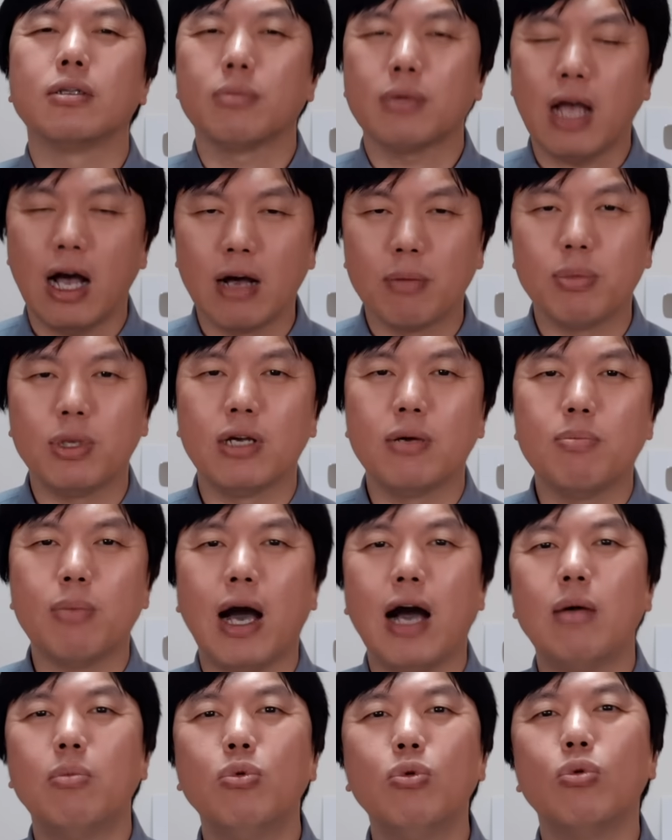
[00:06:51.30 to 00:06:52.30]
躺平
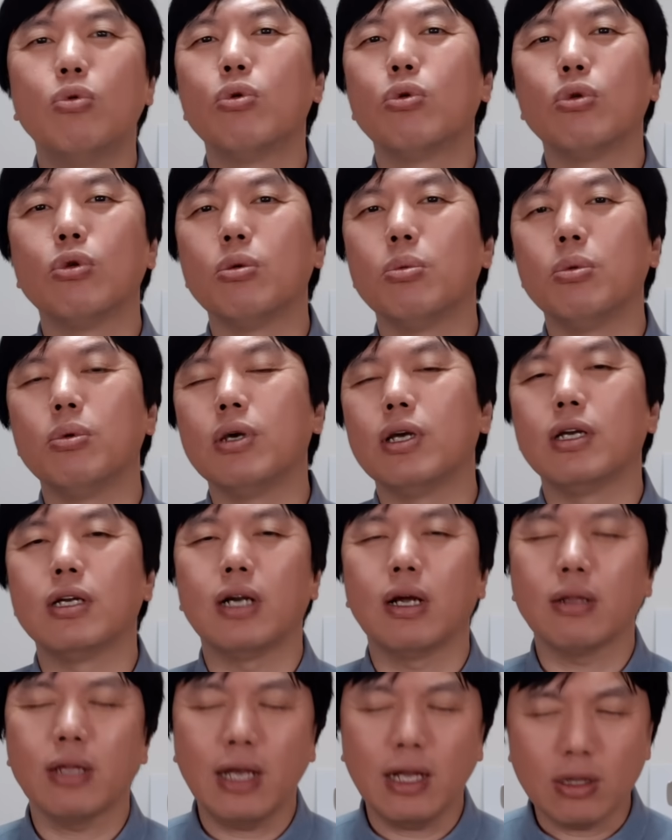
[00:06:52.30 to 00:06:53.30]
麻木，对不对？
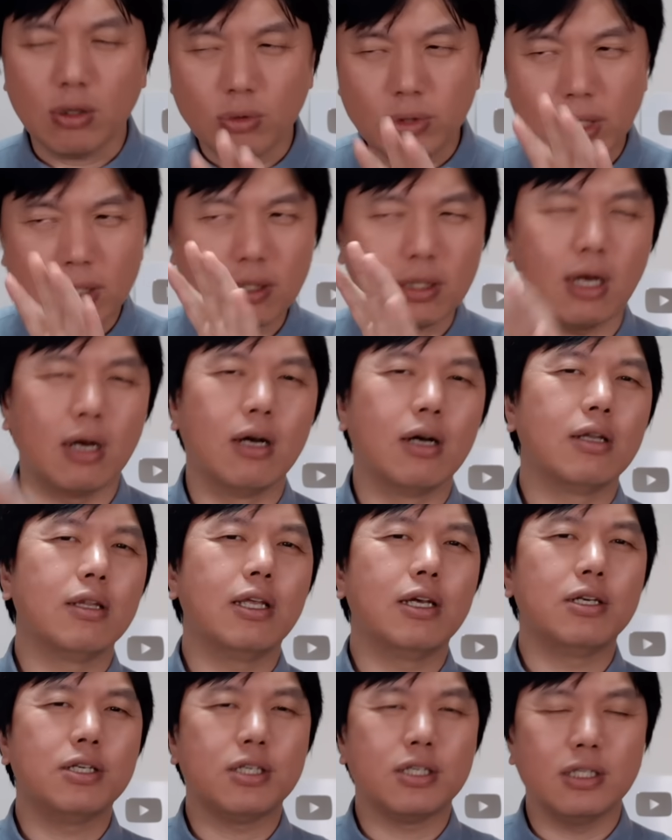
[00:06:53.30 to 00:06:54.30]
然后大家都在等
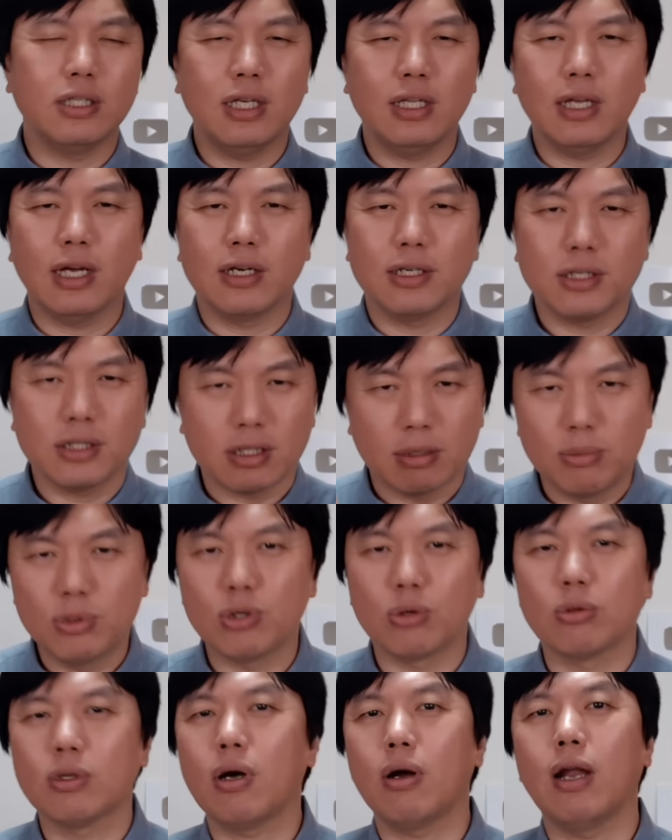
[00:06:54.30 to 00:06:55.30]
那个时间点什么
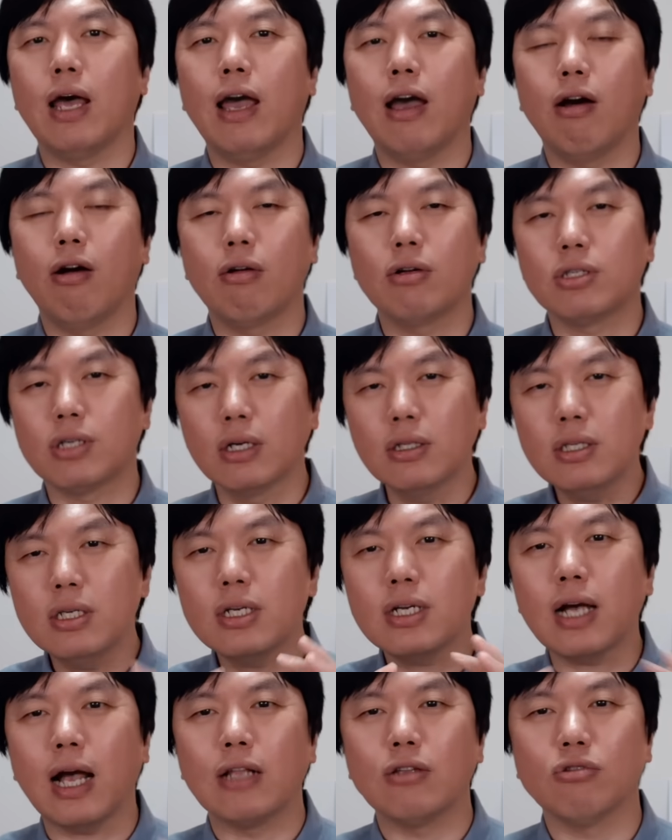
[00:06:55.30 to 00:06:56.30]
时候到来。整体
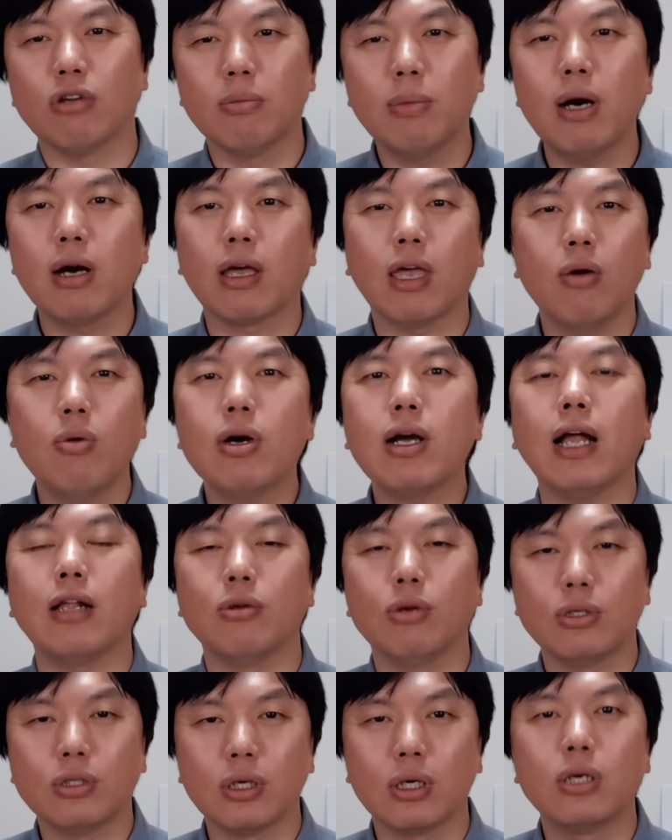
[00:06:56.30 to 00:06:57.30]
感觉吧，给我感
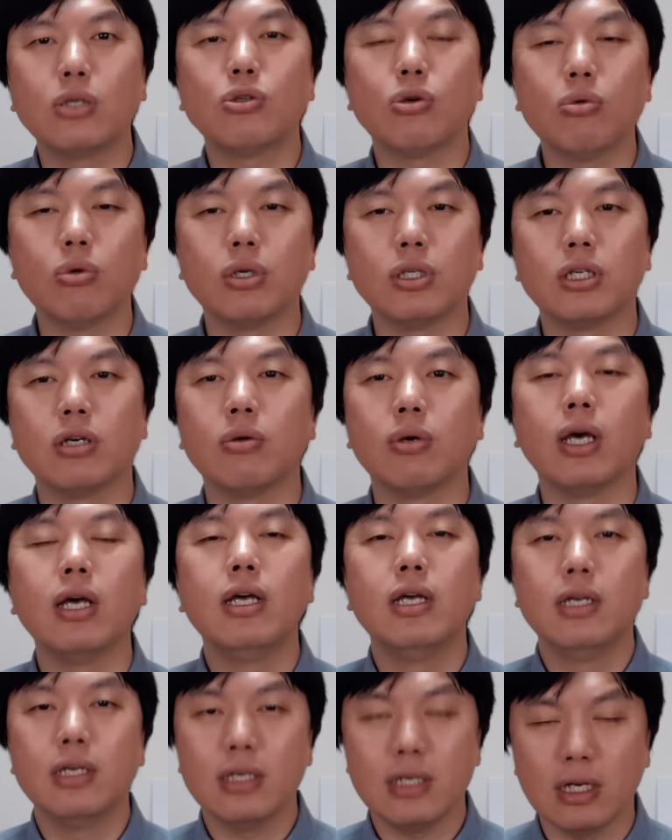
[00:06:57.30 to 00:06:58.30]
觉整个中国社会
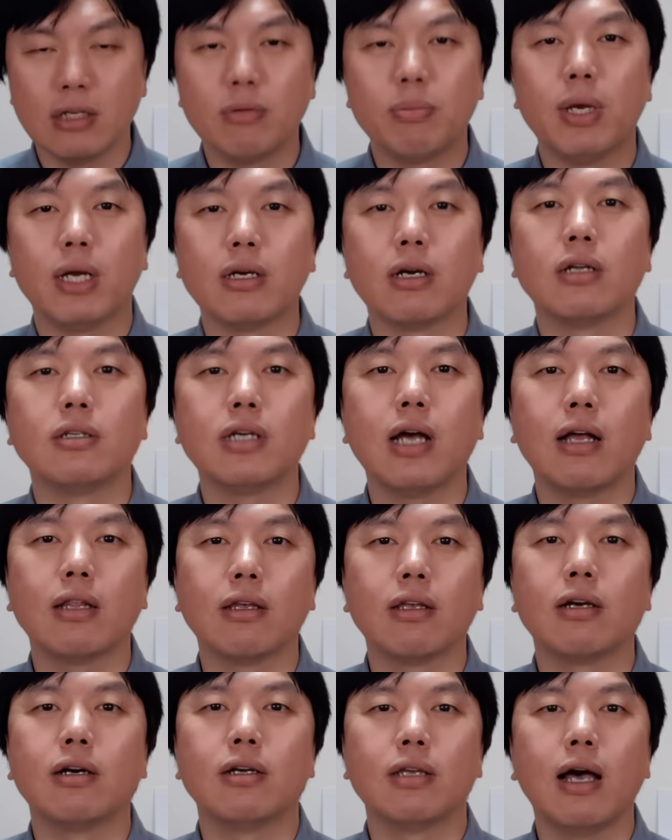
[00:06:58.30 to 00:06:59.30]
现在就变成了这样
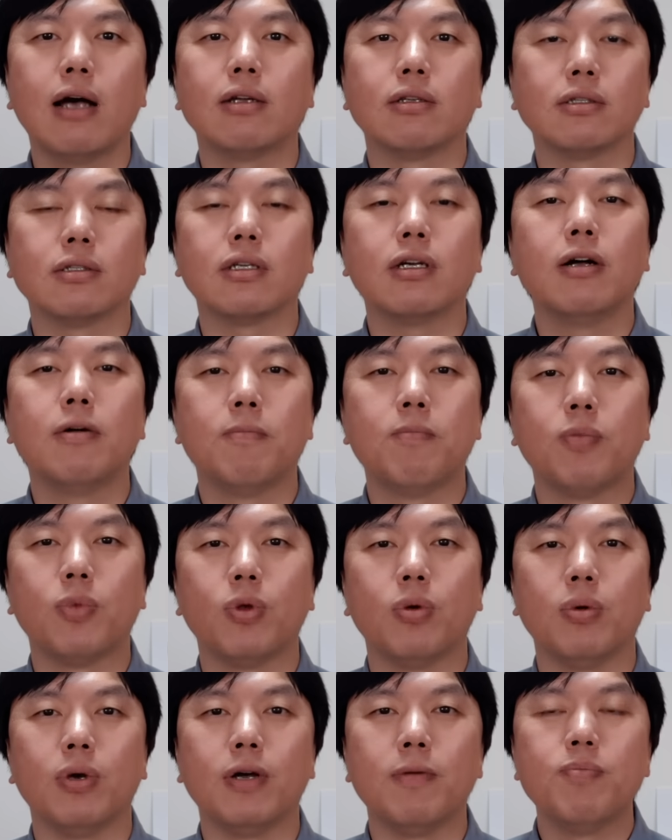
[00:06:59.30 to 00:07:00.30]
的一个样子，
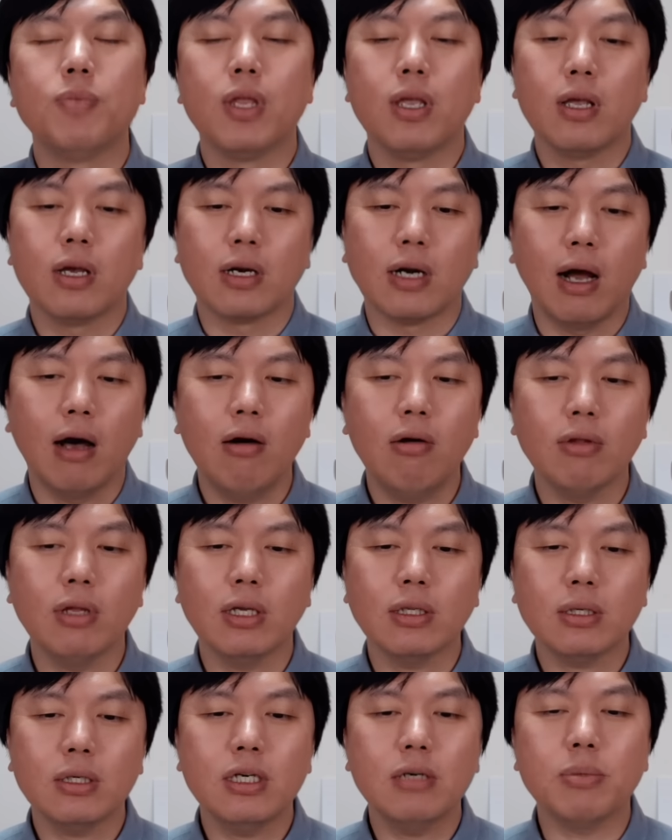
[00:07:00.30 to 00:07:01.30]
对不对？然后
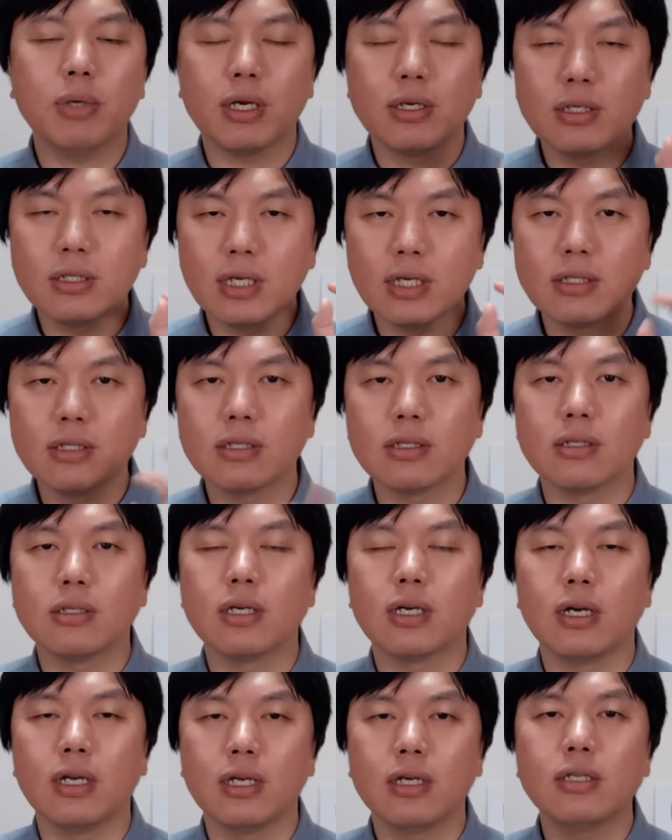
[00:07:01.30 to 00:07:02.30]
呢，特别是这次
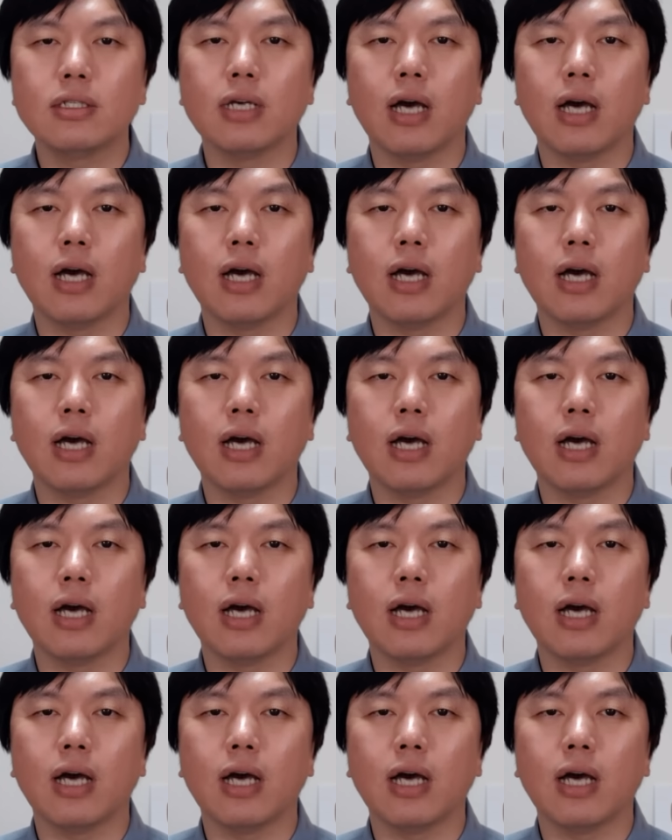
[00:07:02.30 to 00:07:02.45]
这个李克